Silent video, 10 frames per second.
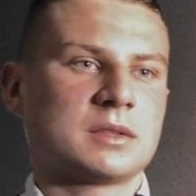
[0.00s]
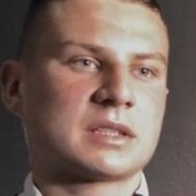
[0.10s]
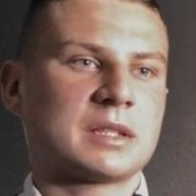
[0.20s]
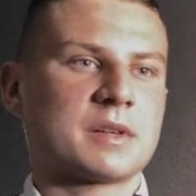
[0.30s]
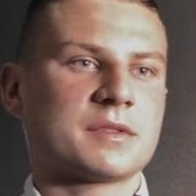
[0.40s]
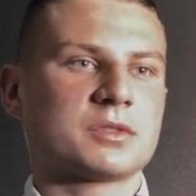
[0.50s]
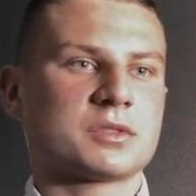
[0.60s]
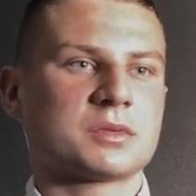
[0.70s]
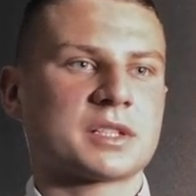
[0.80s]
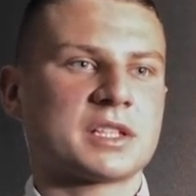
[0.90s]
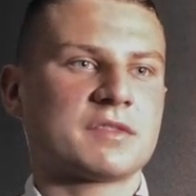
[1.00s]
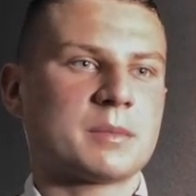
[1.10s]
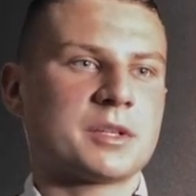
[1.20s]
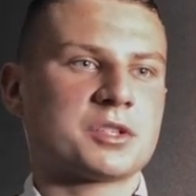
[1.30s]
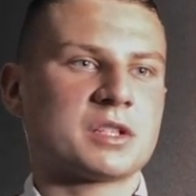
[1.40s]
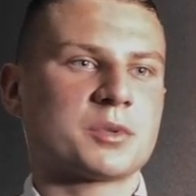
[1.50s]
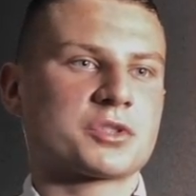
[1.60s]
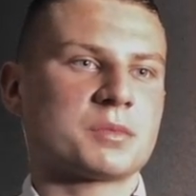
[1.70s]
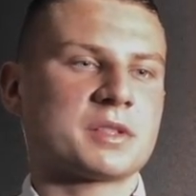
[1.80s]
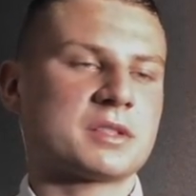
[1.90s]
Tak naprawdę to są takie dwa mecze na
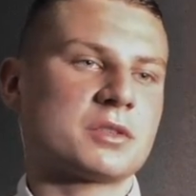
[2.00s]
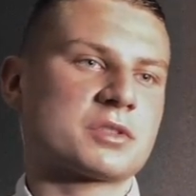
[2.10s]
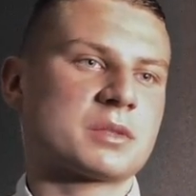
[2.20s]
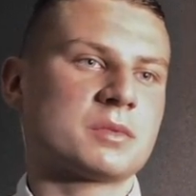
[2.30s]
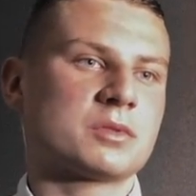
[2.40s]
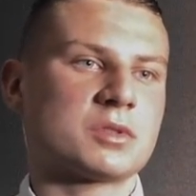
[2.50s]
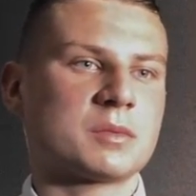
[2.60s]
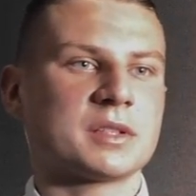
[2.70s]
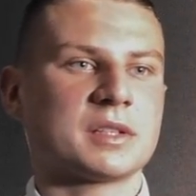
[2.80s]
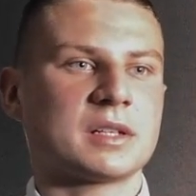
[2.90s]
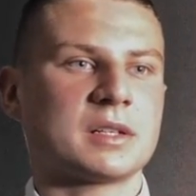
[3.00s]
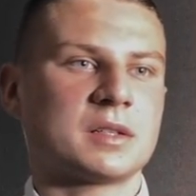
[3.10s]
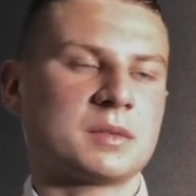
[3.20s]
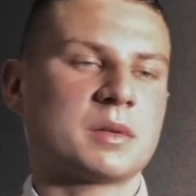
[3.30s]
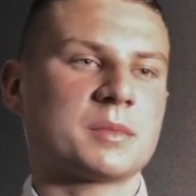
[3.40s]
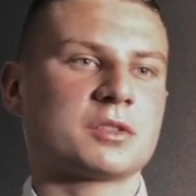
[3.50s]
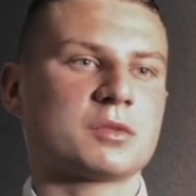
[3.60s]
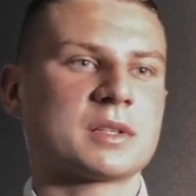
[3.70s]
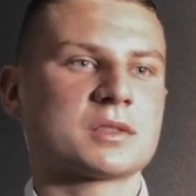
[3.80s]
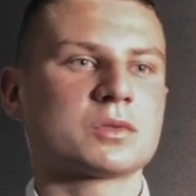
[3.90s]
poziomie seniorskim, które będę
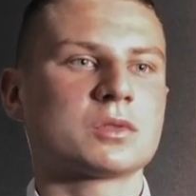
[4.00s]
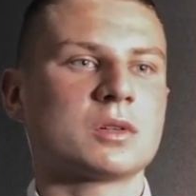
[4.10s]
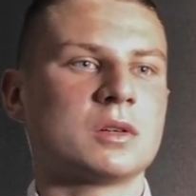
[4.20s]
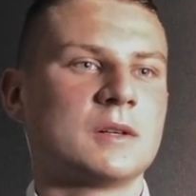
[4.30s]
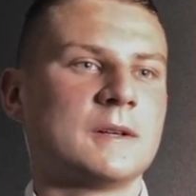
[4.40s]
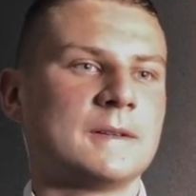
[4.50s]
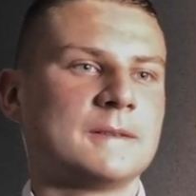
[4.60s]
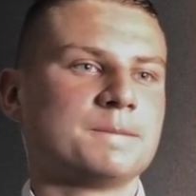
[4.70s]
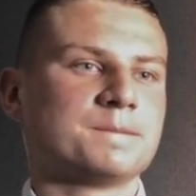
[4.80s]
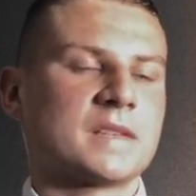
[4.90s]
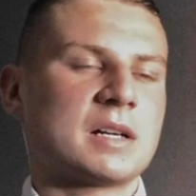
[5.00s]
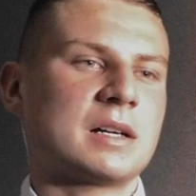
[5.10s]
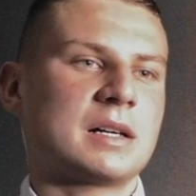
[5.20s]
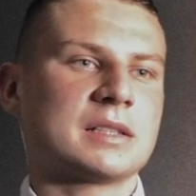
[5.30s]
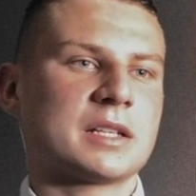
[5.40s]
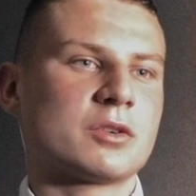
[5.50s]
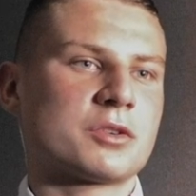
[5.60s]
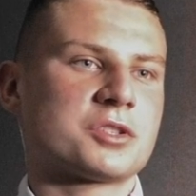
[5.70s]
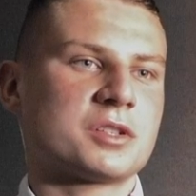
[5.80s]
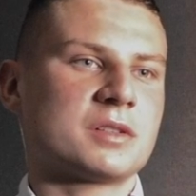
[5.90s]
pamiętał bardzo długo. A, a
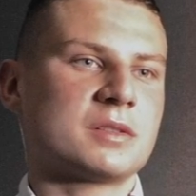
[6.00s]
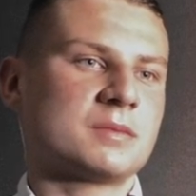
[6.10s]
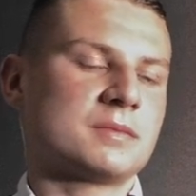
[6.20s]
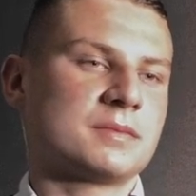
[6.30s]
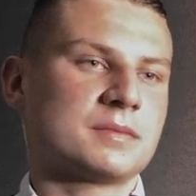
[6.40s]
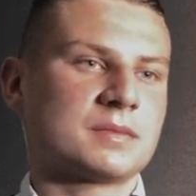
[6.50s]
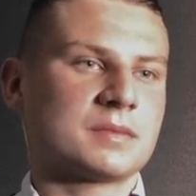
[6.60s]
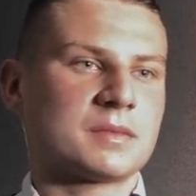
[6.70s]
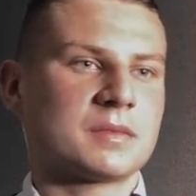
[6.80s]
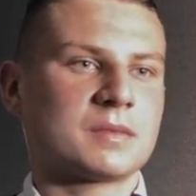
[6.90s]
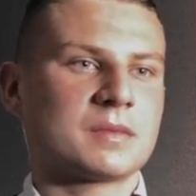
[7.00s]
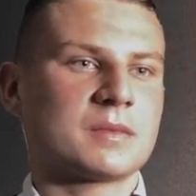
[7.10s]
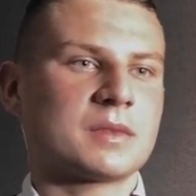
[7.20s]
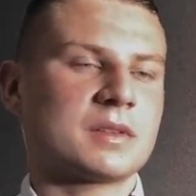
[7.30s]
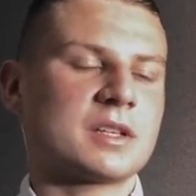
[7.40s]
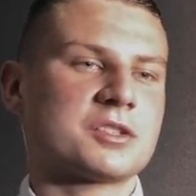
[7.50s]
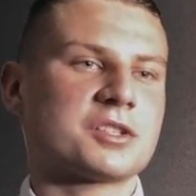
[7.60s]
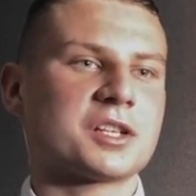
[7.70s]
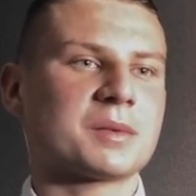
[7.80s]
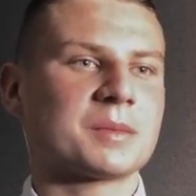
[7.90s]
najgorszy
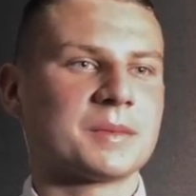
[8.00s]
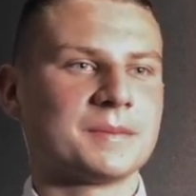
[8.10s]
jeszcze nie mam.